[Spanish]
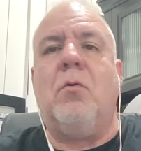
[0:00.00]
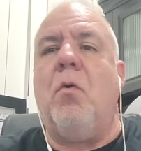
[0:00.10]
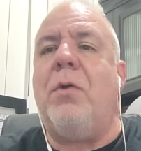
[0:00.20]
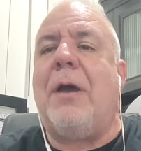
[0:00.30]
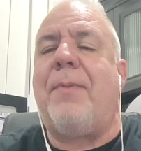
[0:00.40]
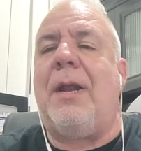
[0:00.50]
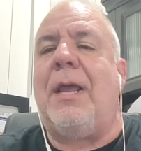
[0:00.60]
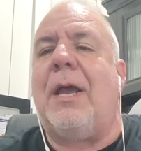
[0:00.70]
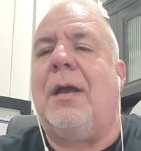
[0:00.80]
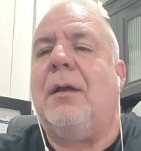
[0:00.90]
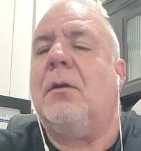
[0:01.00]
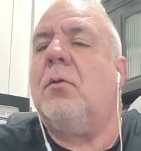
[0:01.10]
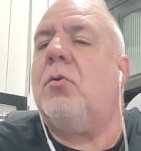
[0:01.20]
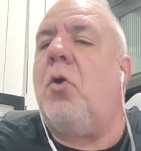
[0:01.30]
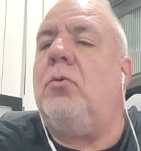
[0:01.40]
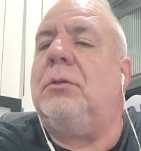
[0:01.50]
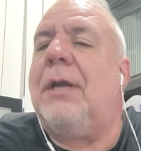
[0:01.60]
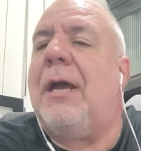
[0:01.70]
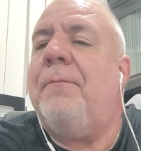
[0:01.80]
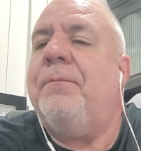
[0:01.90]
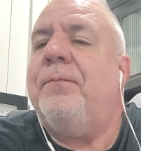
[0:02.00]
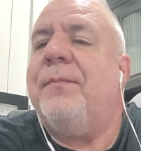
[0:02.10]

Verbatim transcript: Una pelea contra.